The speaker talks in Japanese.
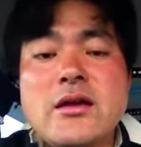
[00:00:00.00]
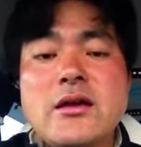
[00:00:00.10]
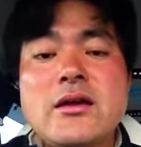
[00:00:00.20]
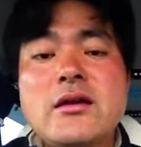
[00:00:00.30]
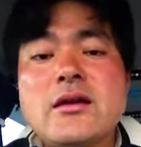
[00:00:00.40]

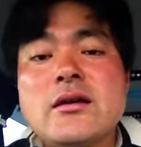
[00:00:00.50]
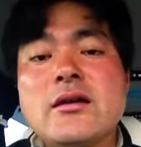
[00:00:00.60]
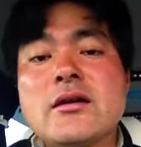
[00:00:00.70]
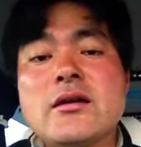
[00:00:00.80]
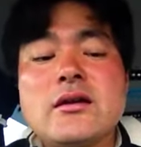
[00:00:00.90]

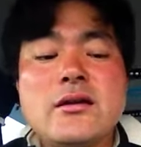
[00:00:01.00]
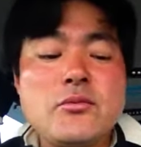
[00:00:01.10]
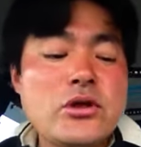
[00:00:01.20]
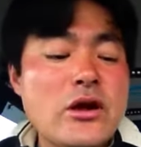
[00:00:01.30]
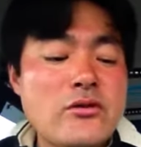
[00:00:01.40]

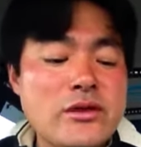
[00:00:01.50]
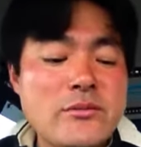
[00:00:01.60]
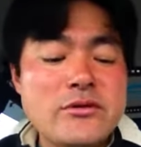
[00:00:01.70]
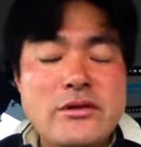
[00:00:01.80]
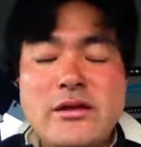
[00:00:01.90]
えー、ボタンがござい
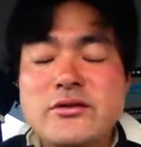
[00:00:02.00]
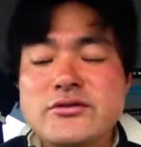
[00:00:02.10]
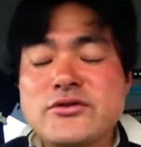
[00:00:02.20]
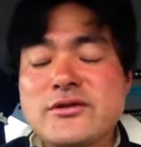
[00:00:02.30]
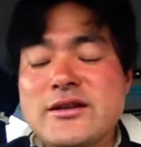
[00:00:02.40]
ますので、よ
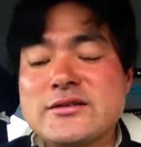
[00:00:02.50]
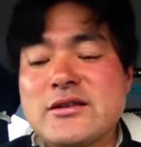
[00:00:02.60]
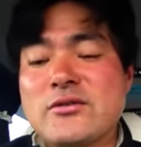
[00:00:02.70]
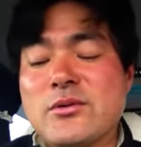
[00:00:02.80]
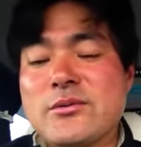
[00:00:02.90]
ろしくお願いし
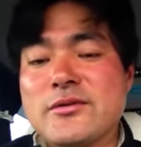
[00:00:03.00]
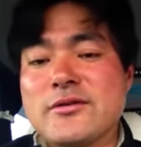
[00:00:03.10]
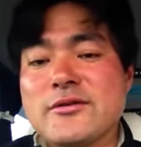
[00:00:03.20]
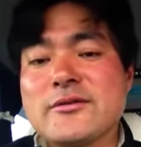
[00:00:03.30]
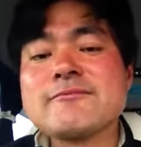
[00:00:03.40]
たいと思いま
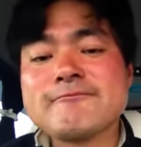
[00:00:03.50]
す。